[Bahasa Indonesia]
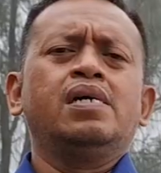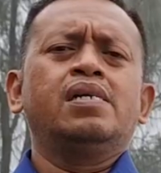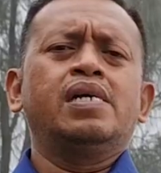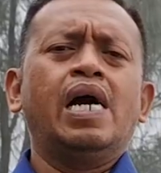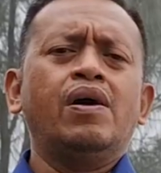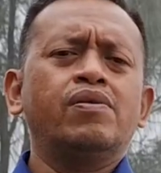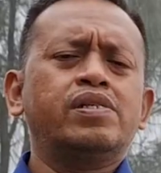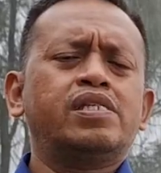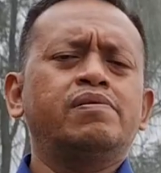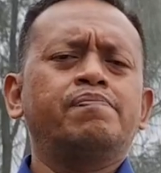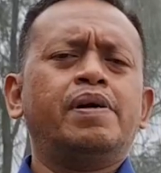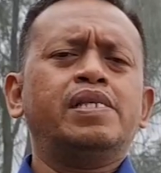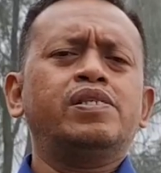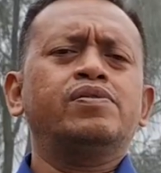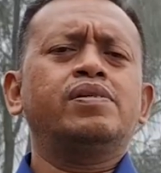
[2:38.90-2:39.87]
Daud
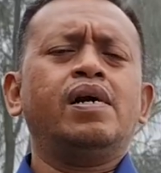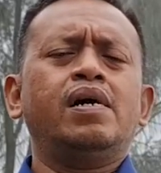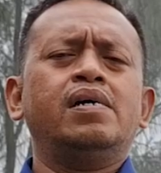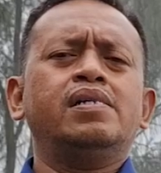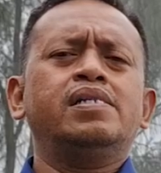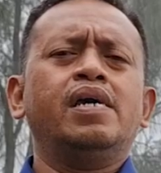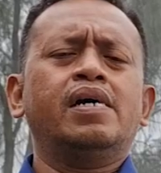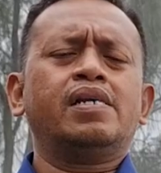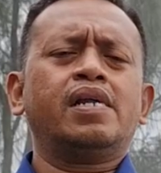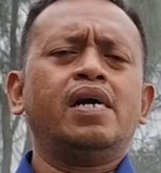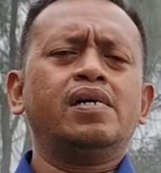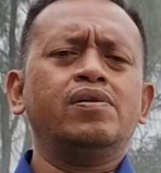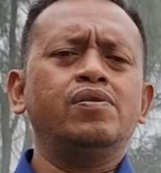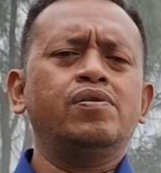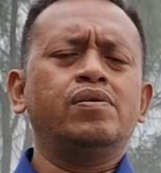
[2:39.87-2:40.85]
sempat juga dia
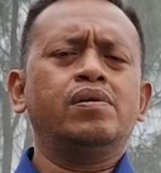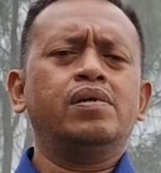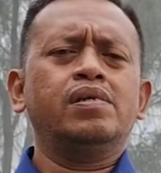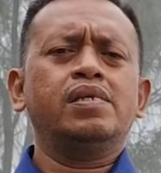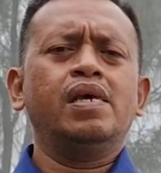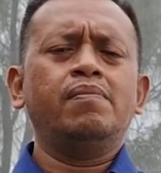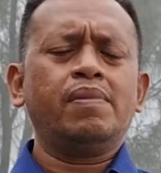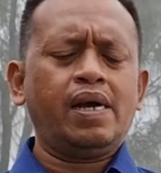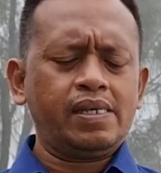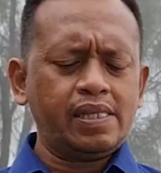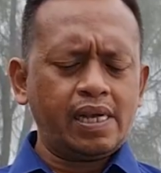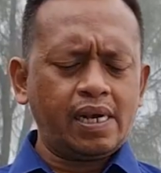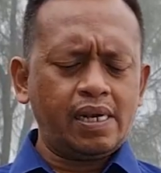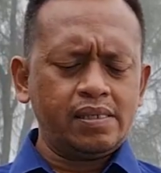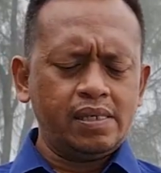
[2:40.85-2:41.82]
ragu. Dia
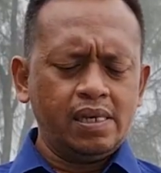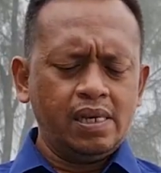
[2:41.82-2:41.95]
mengatakan